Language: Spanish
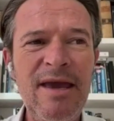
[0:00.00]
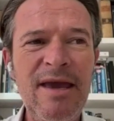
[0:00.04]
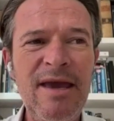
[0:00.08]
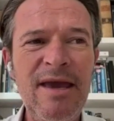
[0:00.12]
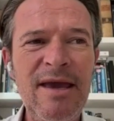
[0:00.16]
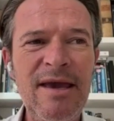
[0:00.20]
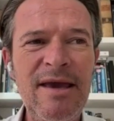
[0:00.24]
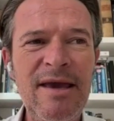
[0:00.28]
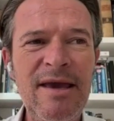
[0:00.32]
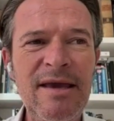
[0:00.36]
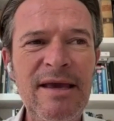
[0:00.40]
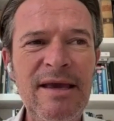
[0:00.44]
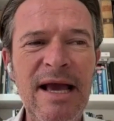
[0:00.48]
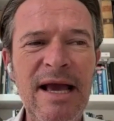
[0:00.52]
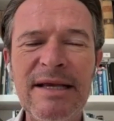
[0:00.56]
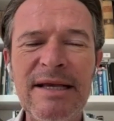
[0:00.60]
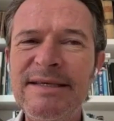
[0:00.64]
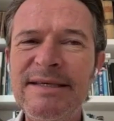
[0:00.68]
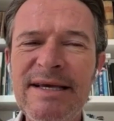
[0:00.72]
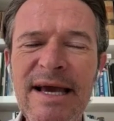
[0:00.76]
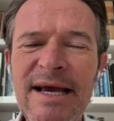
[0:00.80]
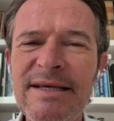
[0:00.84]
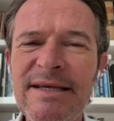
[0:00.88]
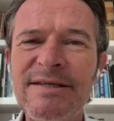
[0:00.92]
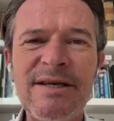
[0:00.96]
Y,
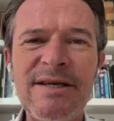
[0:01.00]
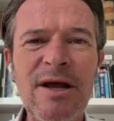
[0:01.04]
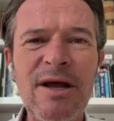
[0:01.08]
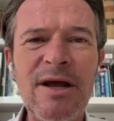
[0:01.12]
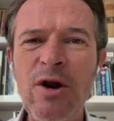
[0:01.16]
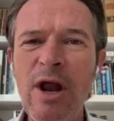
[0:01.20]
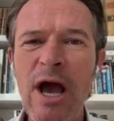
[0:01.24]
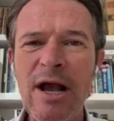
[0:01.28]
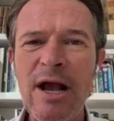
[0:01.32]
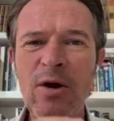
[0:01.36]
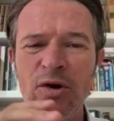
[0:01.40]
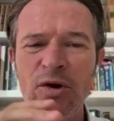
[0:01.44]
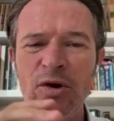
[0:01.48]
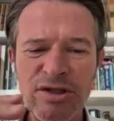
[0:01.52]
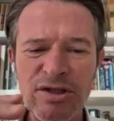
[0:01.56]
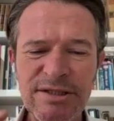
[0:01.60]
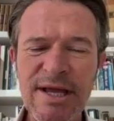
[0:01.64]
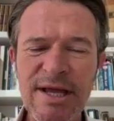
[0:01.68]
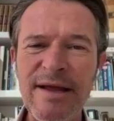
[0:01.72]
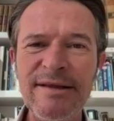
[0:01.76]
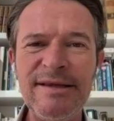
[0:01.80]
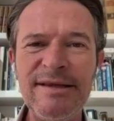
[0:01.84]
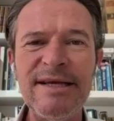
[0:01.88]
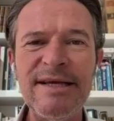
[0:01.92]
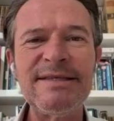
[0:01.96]
así es, la
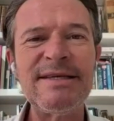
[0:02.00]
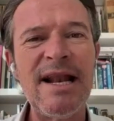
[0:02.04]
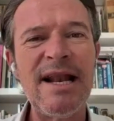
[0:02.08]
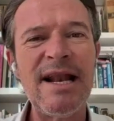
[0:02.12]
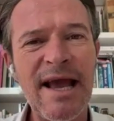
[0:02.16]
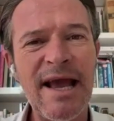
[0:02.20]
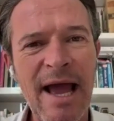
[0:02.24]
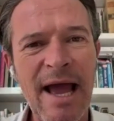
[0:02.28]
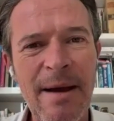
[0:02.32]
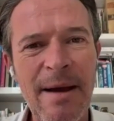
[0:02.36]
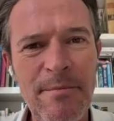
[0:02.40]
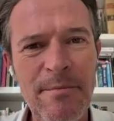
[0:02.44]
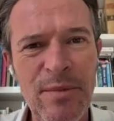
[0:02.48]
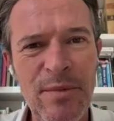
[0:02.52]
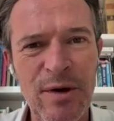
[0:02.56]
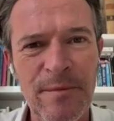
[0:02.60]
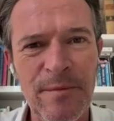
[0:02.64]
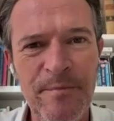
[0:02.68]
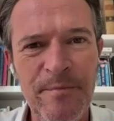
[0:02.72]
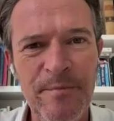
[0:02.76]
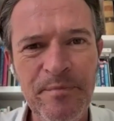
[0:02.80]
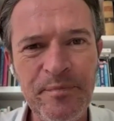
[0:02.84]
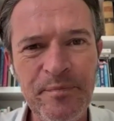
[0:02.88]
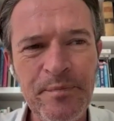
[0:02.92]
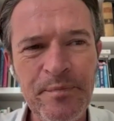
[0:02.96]
constante es el
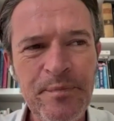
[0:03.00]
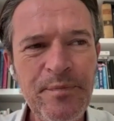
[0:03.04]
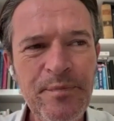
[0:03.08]
cambio.